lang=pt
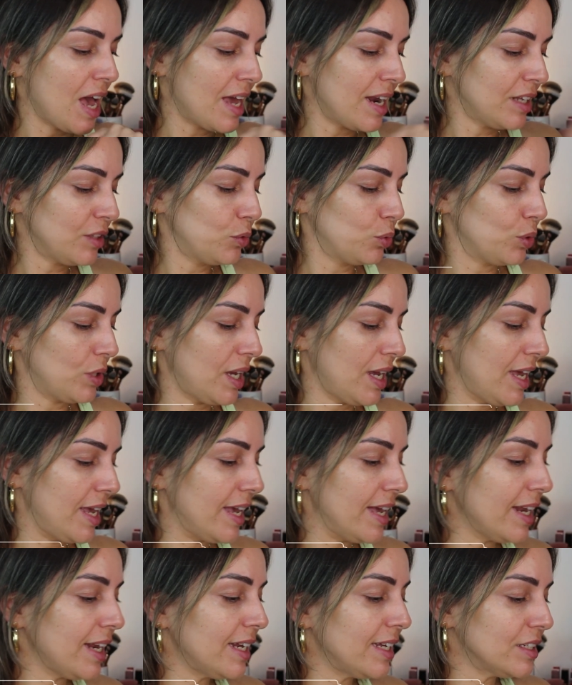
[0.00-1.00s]
A Natura
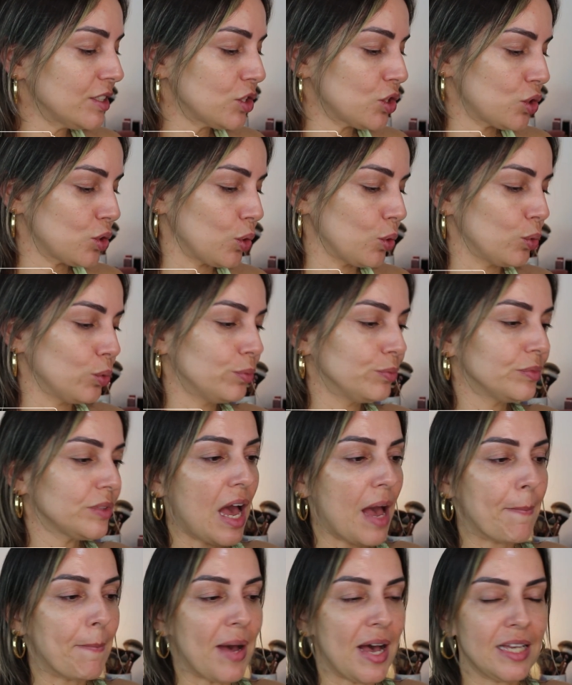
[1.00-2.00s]
relançou
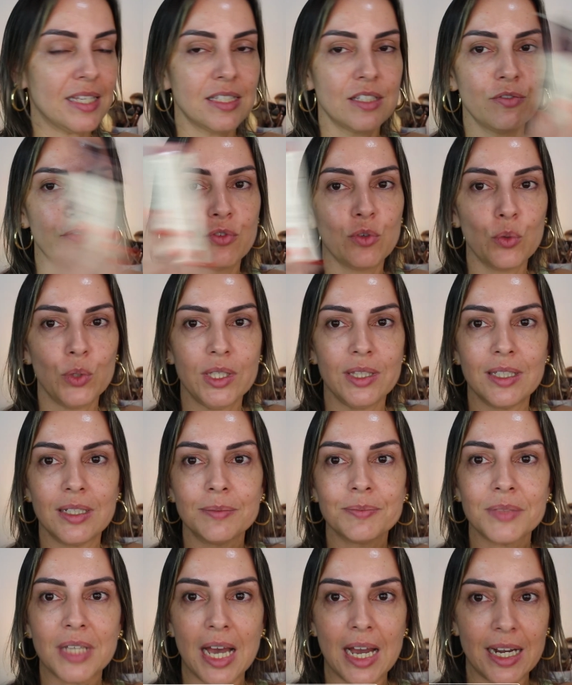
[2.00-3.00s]
a base
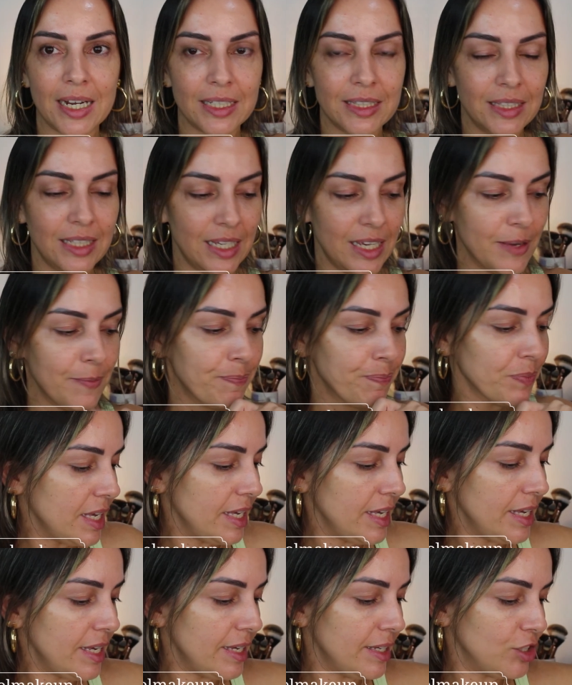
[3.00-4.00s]
fluida HD
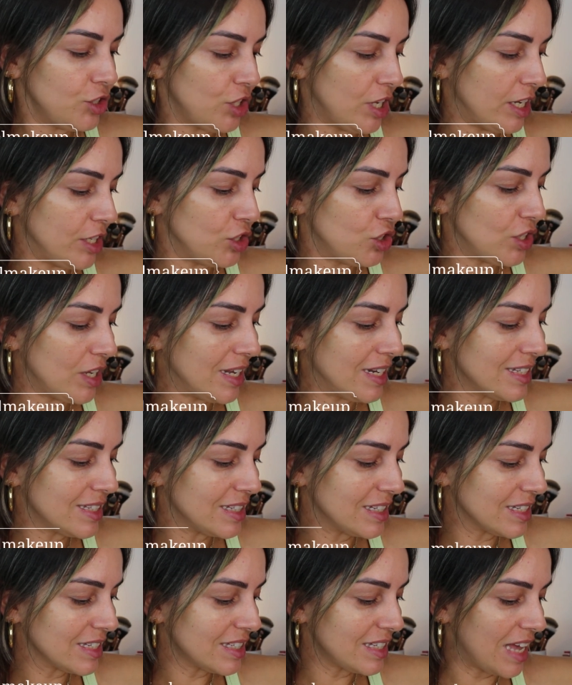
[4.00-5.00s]
e, gente, eles
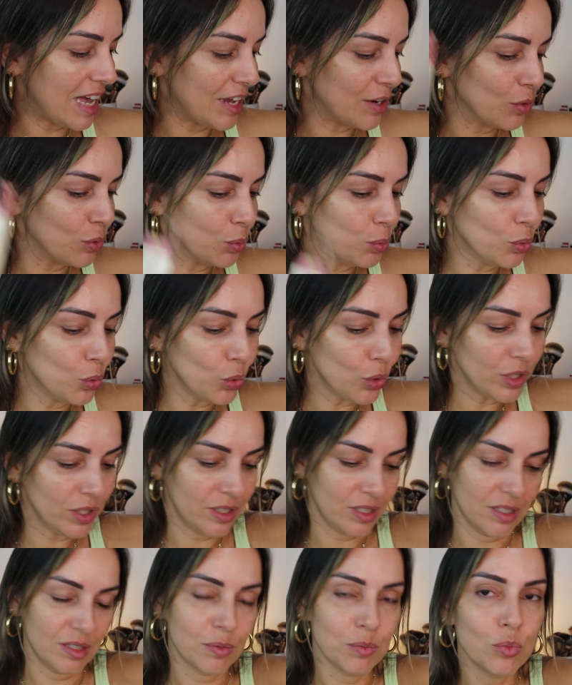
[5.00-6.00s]
lançaram
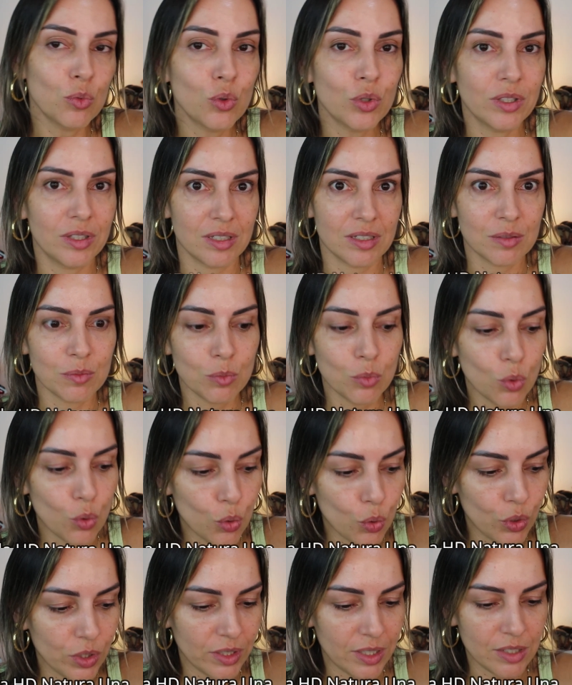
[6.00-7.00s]
muitas, muitas,
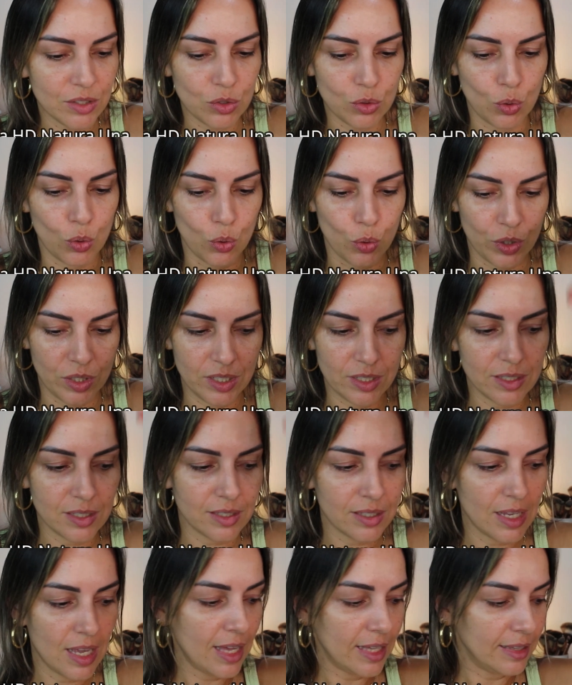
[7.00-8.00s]
muitas
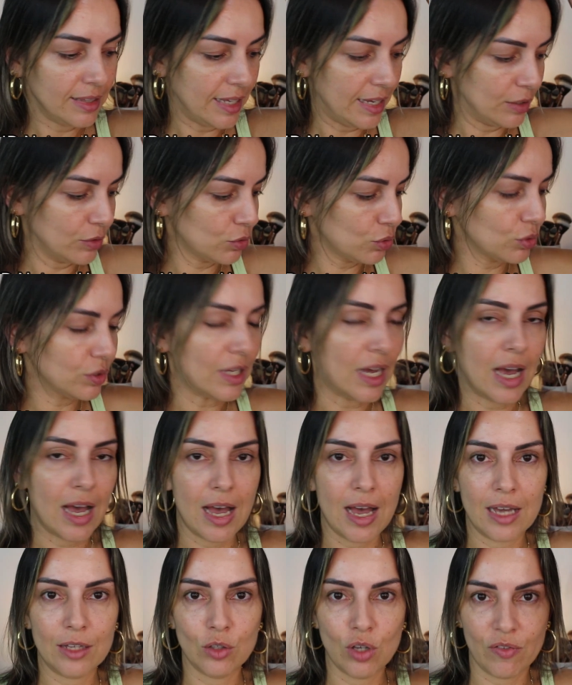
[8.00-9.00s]
cores dentro
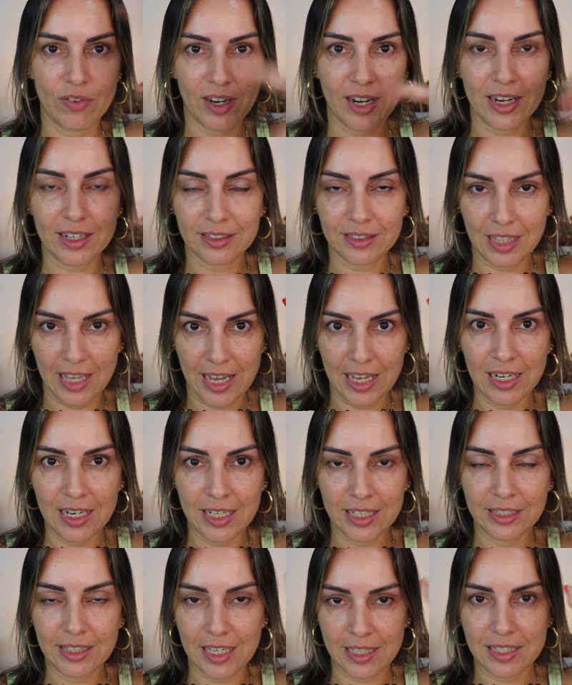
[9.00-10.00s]
da nova cartela
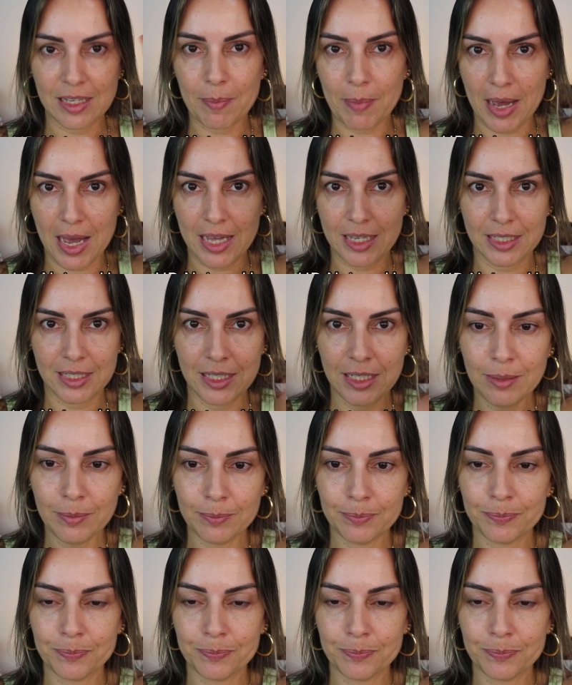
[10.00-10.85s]
aí dessa base.